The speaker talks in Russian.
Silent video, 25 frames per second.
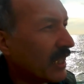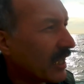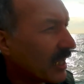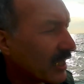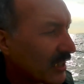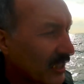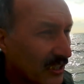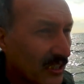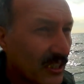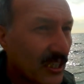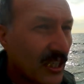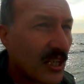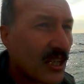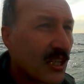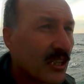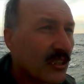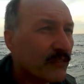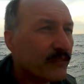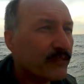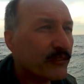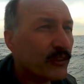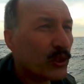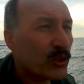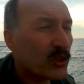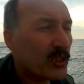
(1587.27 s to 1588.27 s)
я
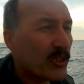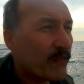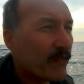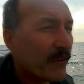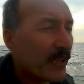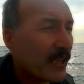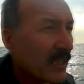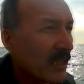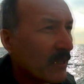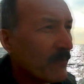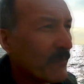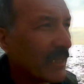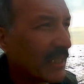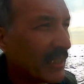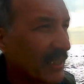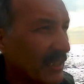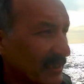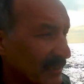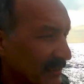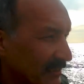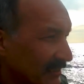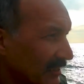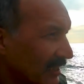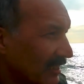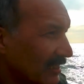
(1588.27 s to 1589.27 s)
орал в то же
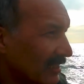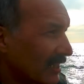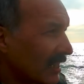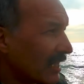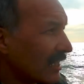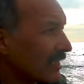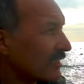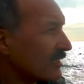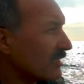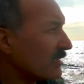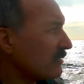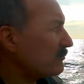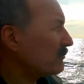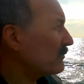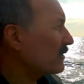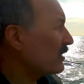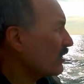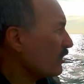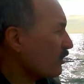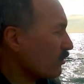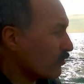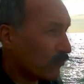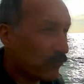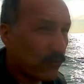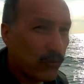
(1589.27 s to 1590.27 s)
время
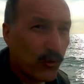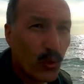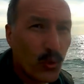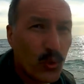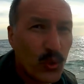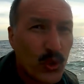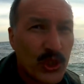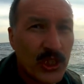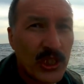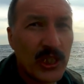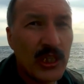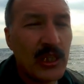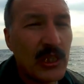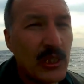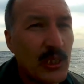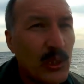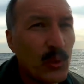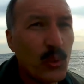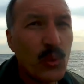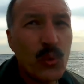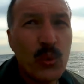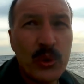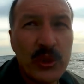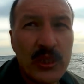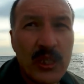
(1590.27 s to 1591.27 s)
кастратом, в
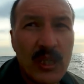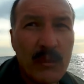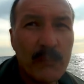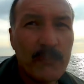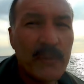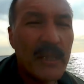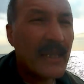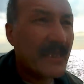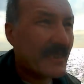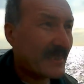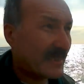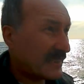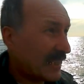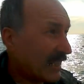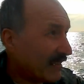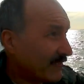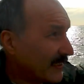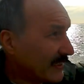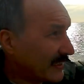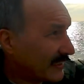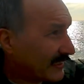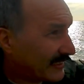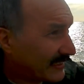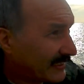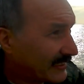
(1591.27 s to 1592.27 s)
уши людям
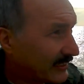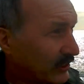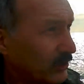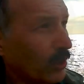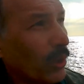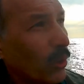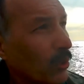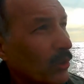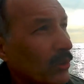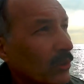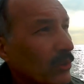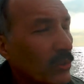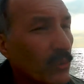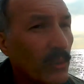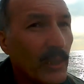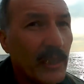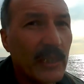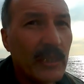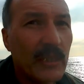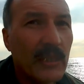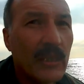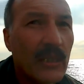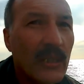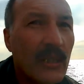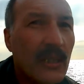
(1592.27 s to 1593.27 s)
саван
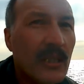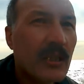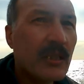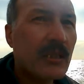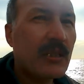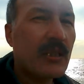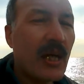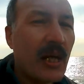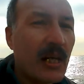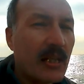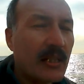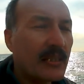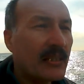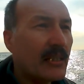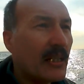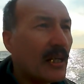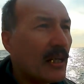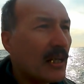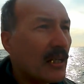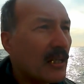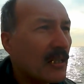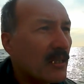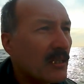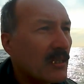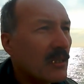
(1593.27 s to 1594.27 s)
сдернули.
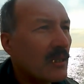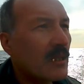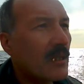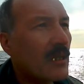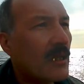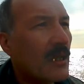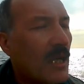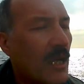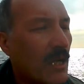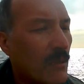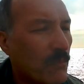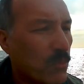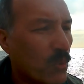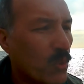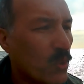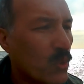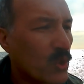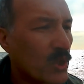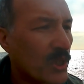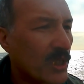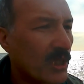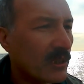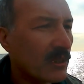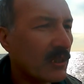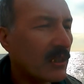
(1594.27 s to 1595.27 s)
Как я
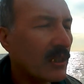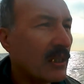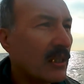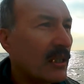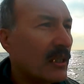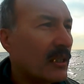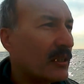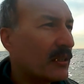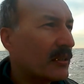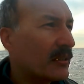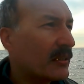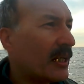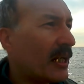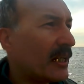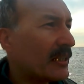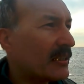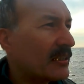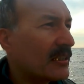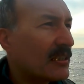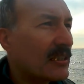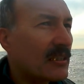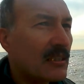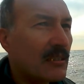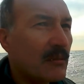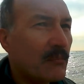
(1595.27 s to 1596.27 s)
обужен,
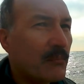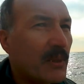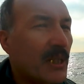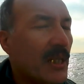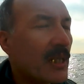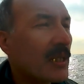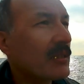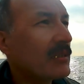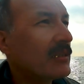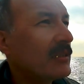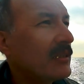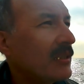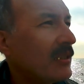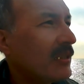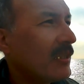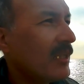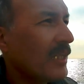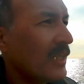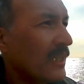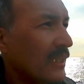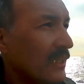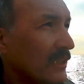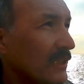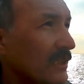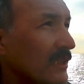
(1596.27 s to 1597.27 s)
нати
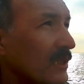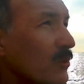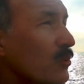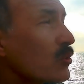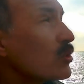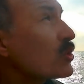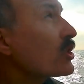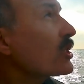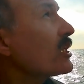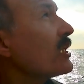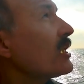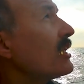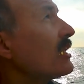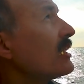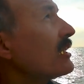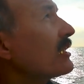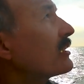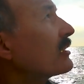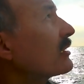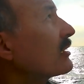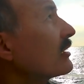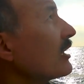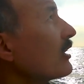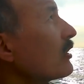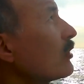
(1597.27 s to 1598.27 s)
смерти,
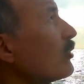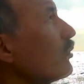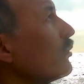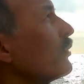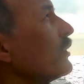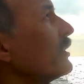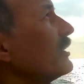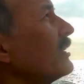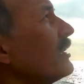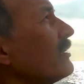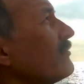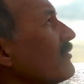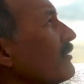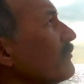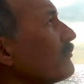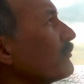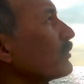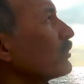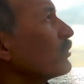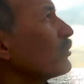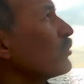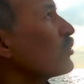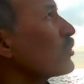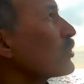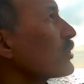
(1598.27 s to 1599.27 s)
неужели такой я
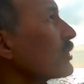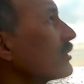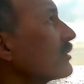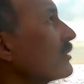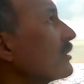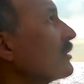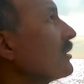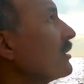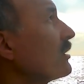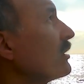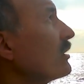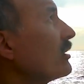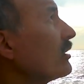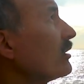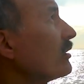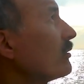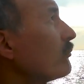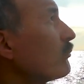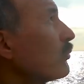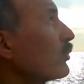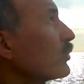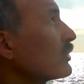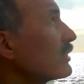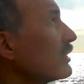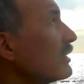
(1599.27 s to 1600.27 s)
вам нужен
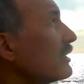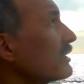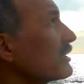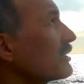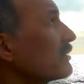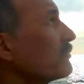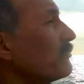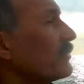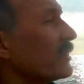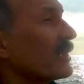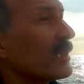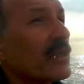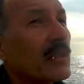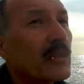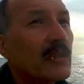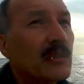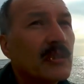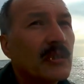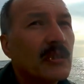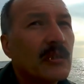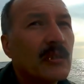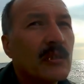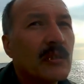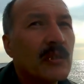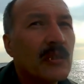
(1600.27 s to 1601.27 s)
после
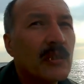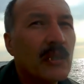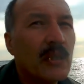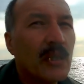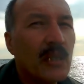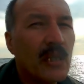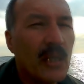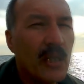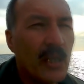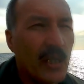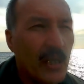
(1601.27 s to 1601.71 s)
смерти?